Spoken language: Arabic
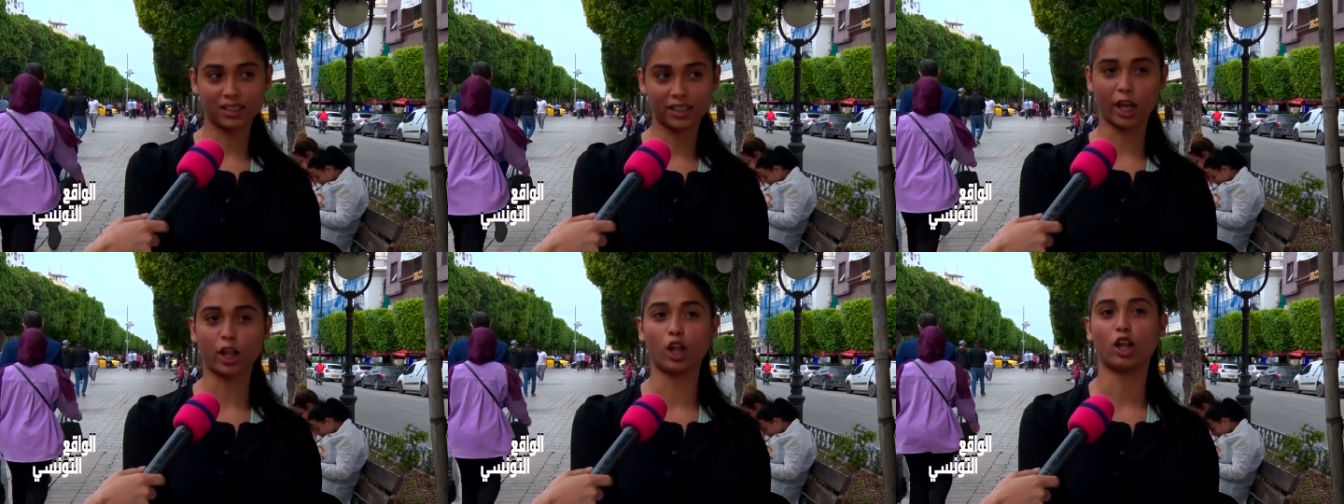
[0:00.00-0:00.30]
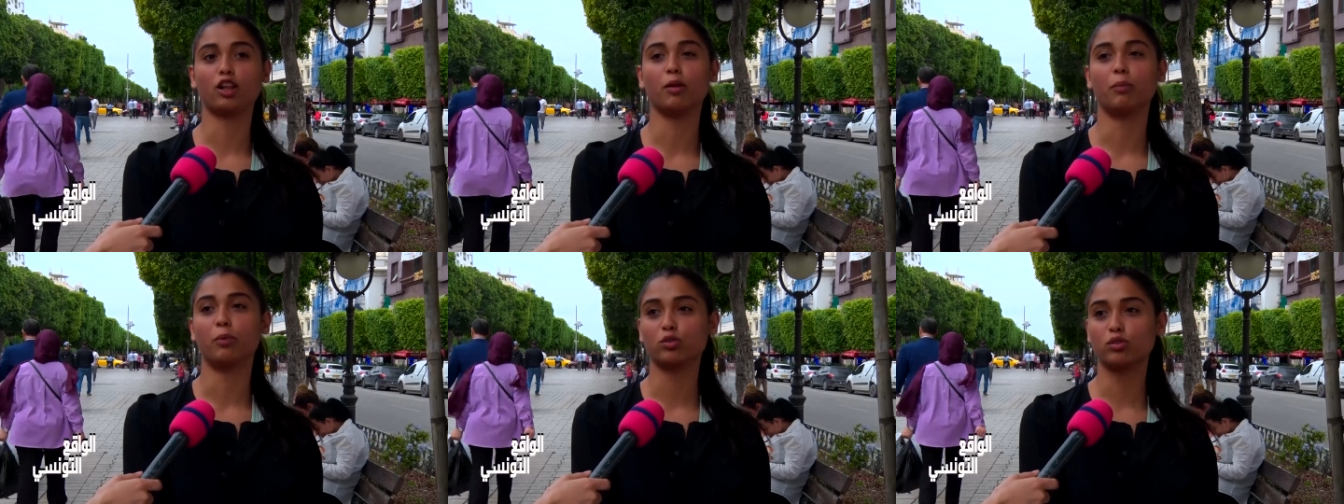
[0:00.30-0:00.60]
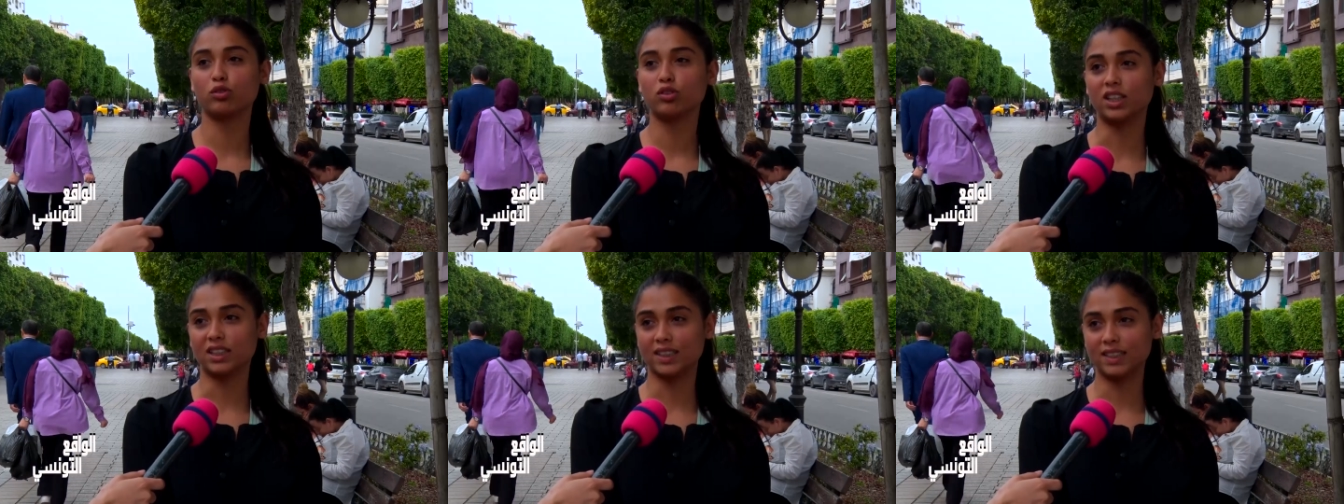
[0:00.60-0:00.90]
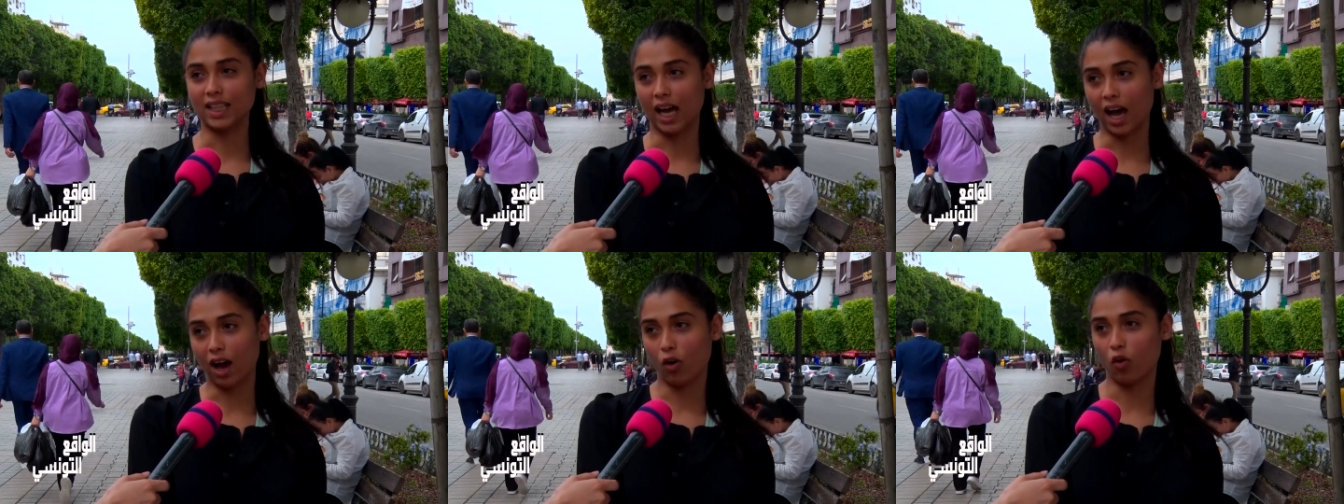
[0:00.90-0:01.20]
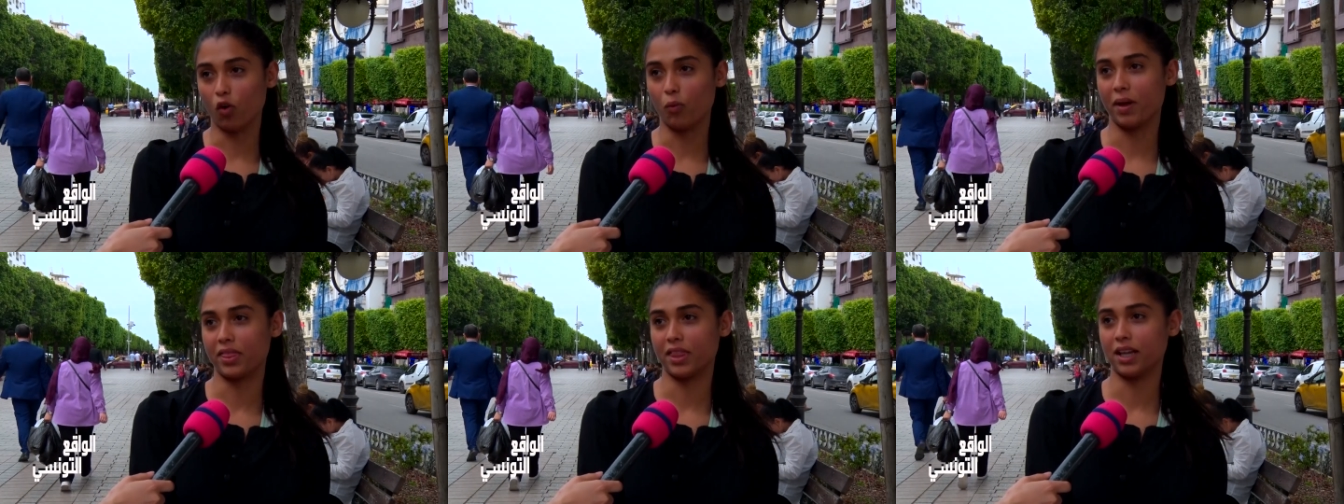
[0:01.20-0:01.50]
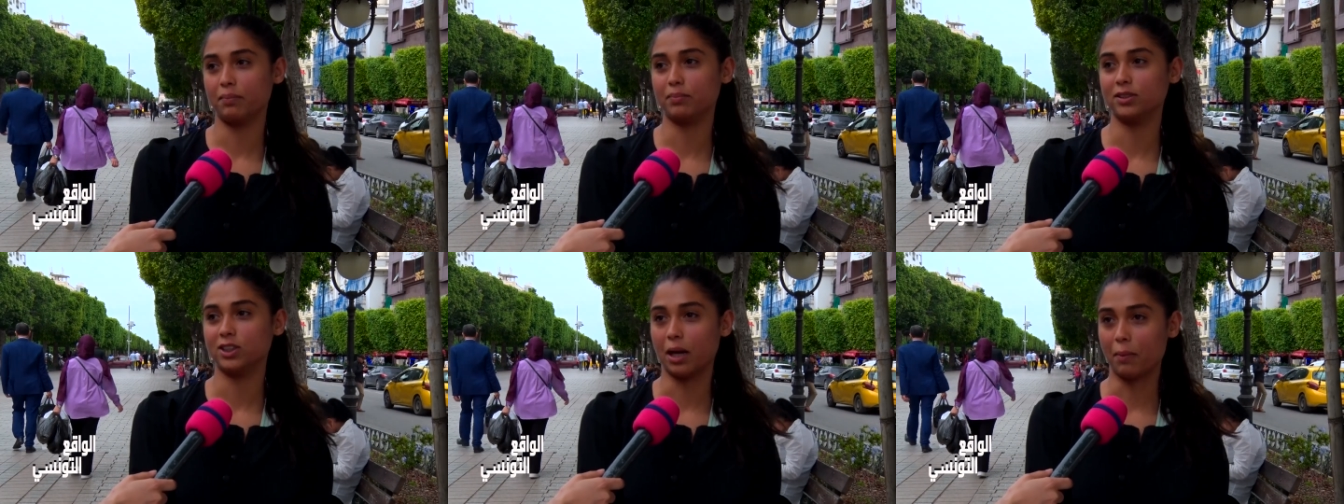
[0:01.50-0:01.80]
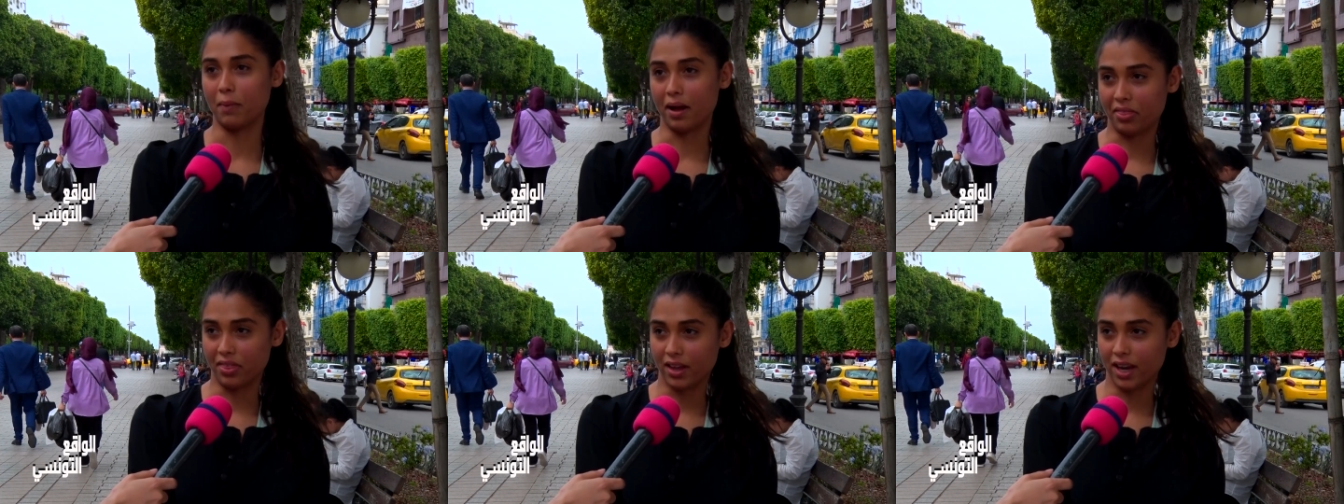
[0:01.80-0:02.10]
كي تطلبوا تستحقوا مثلا باش
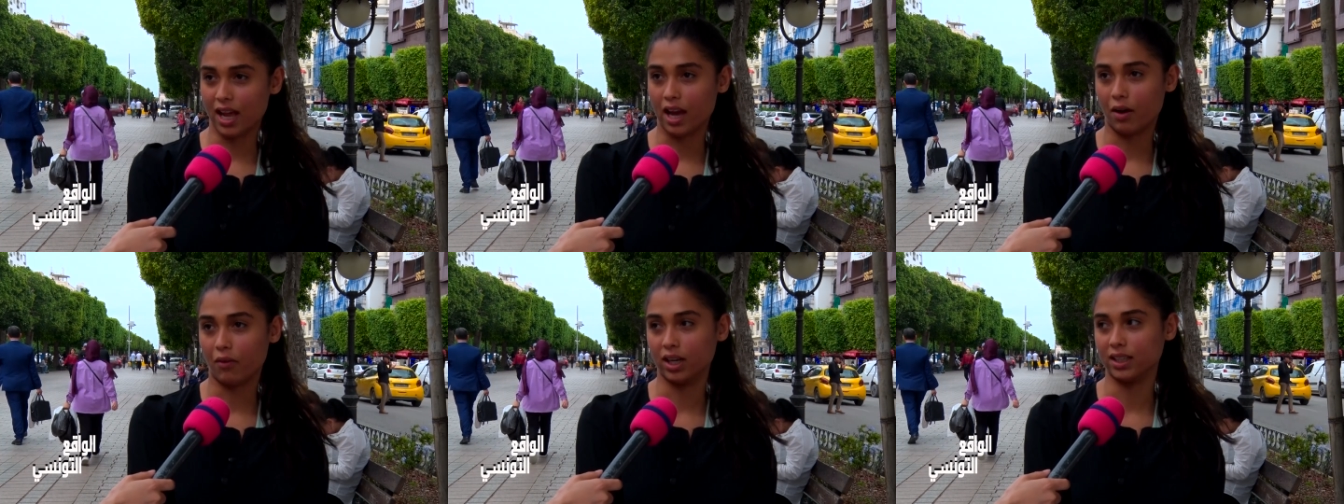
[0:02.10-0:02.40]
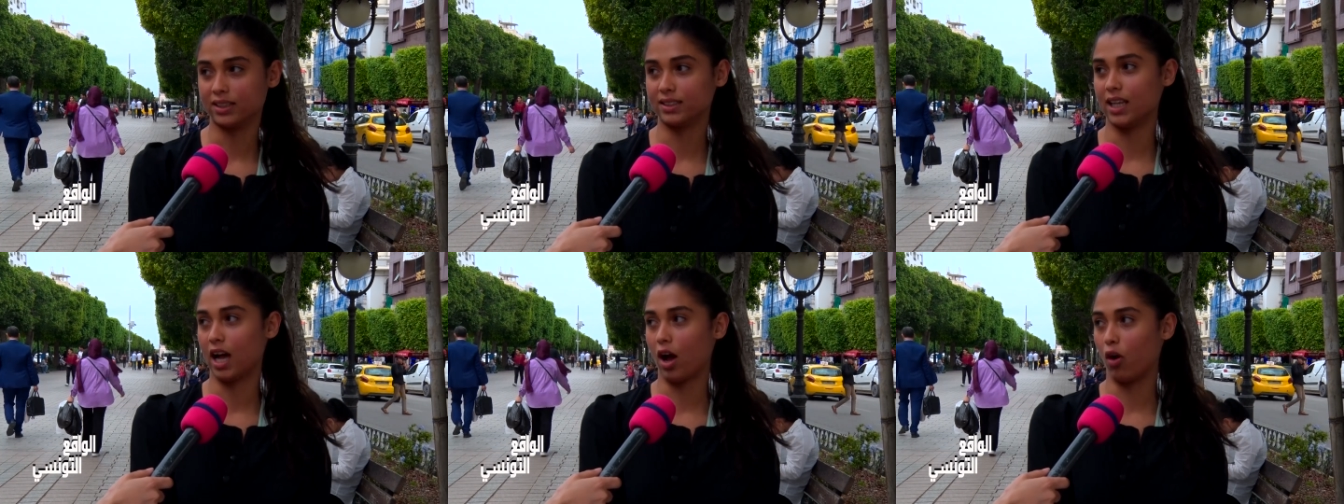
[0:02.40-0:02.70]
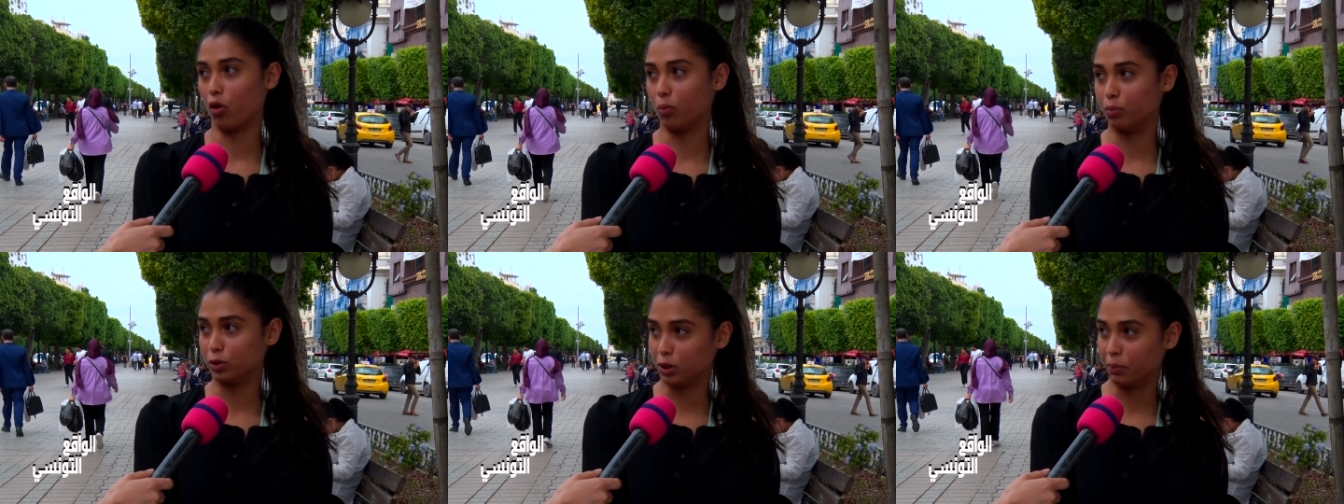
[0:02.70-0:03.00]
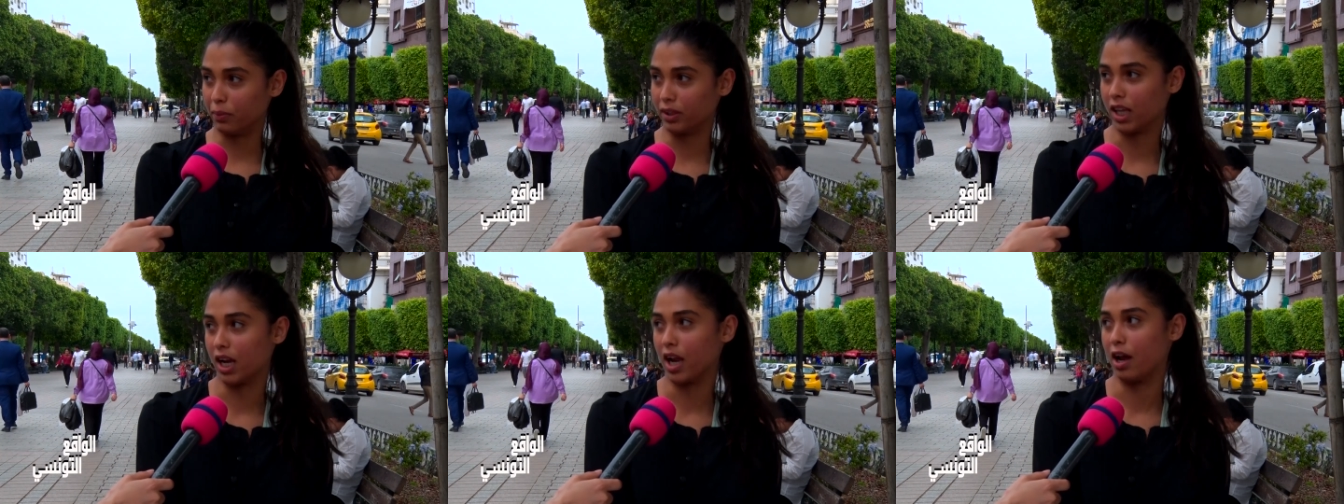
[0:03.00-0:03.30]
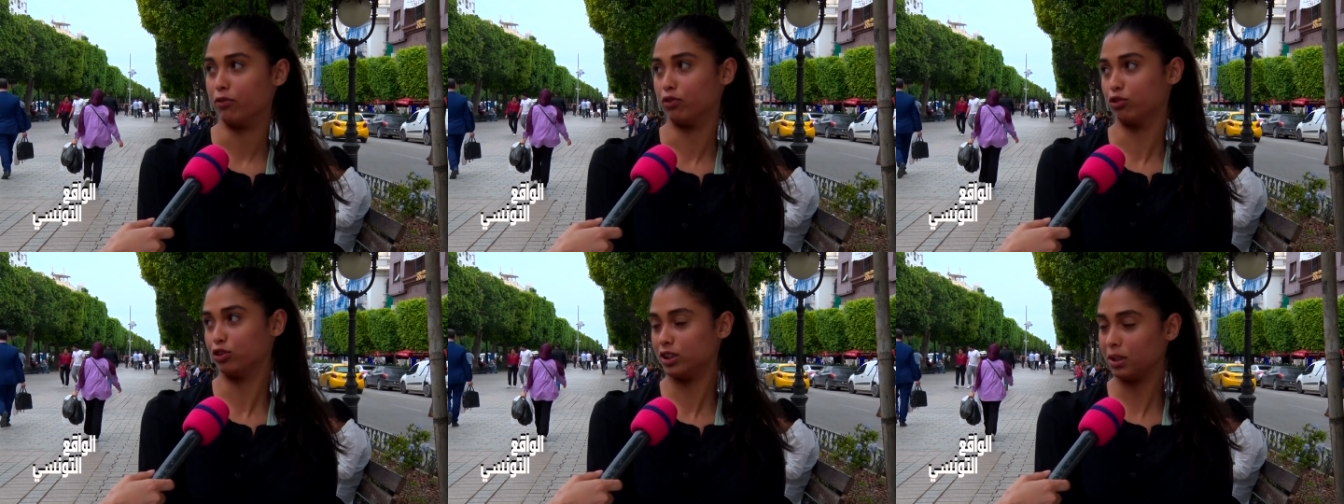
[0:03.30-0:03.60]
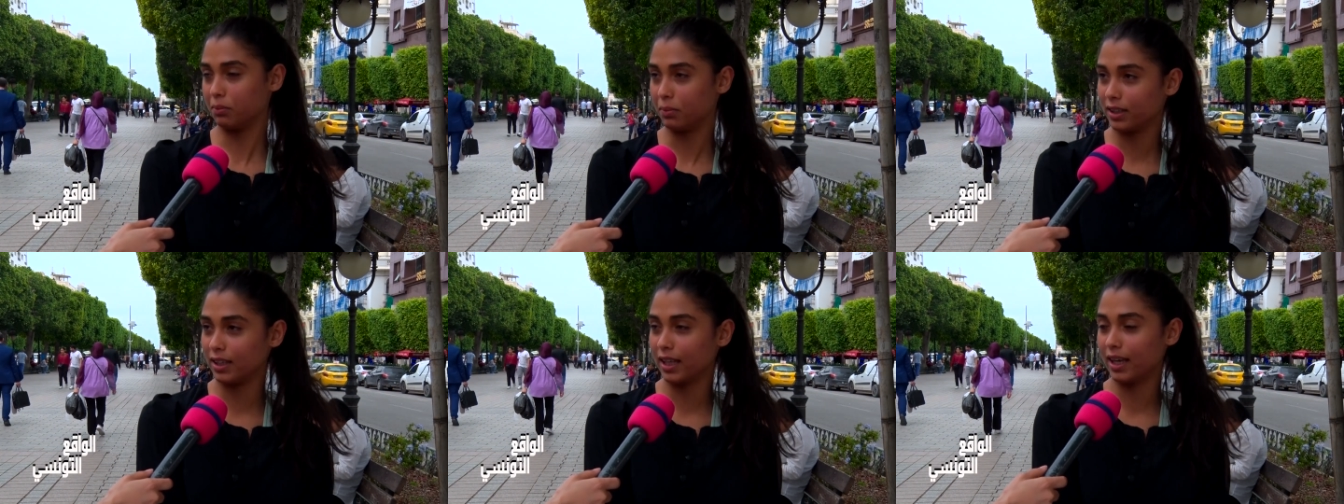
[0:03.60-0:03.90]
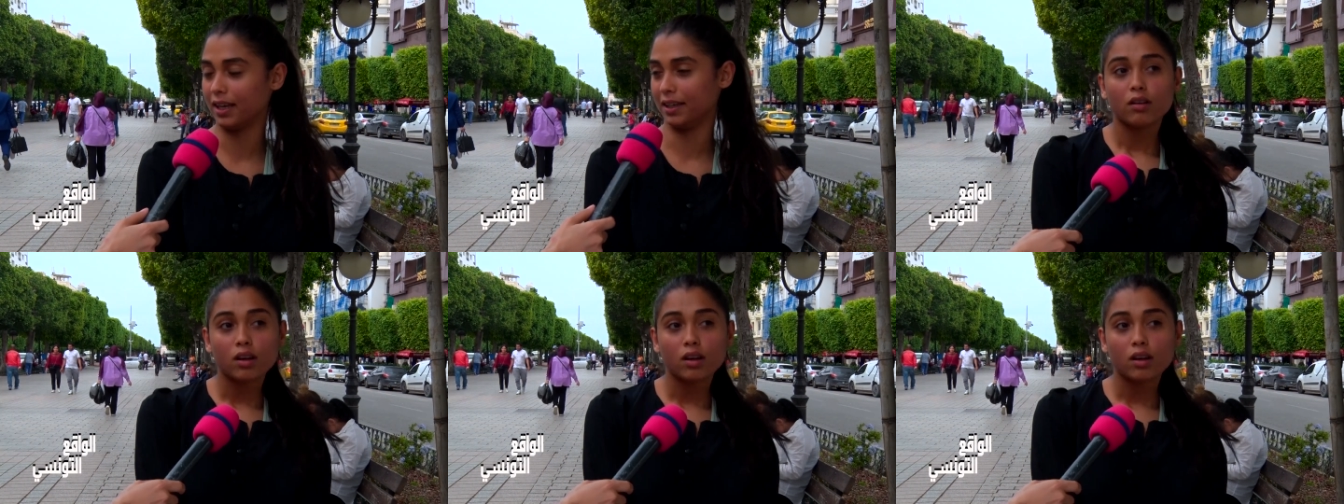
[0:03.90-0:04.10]
يبعث لها ولا تستحقوا باش يمد لها فلوس يمد